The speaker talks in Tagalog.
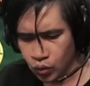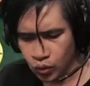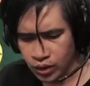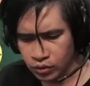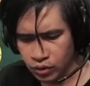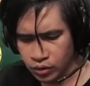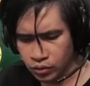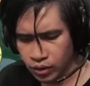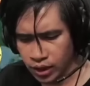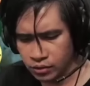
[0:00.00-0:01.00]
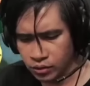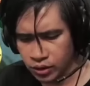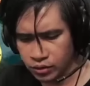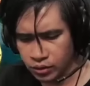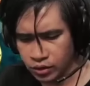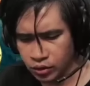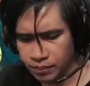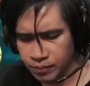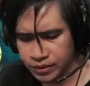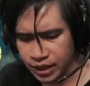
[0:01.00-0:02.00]
O ano, ano, ano, ano,
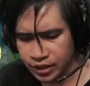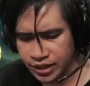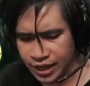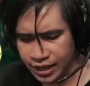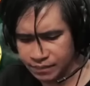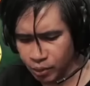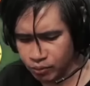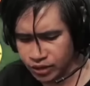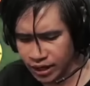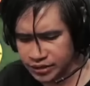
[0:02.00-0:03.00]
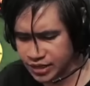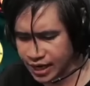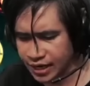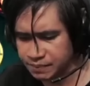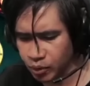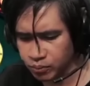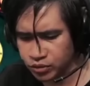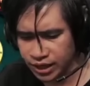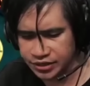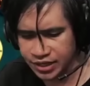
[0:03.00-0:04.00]
ano, pupunta kayo sa akin, pupunta kayo sa akin,
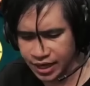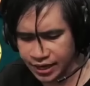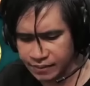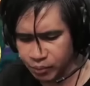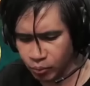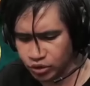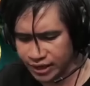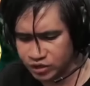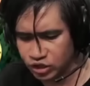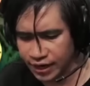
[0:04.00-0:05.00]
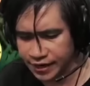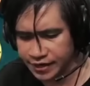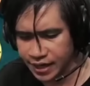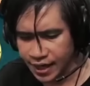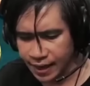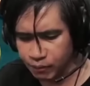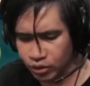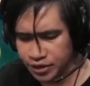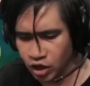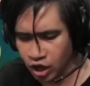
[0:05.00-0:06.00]
pupunta kayo sa akin, pupunta kayo sa akin,
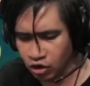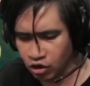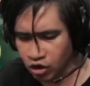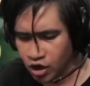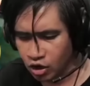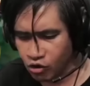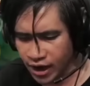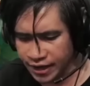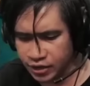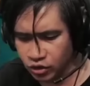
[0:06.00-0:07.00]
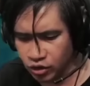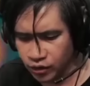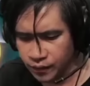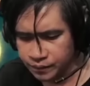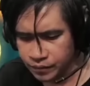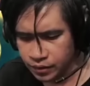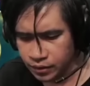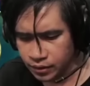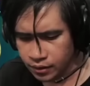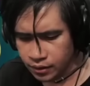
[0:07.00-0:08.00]
habulin niyo ako, kung kaya nyo.
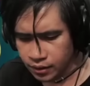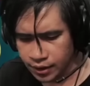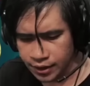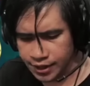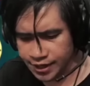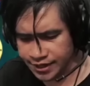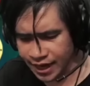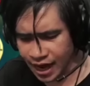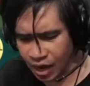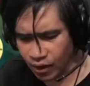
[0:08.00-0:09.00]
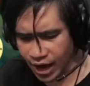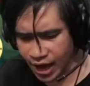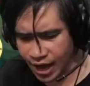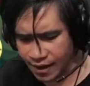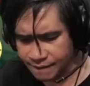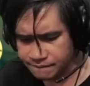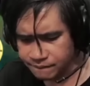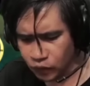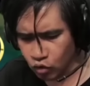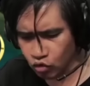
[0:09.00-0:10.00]
Ikaw ah!
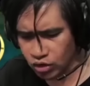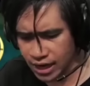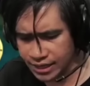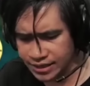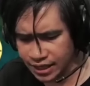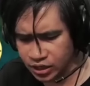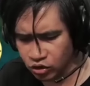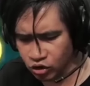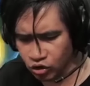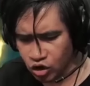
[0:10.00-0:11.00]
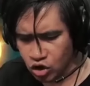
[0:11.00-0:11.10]
Kulang ka sa ligo,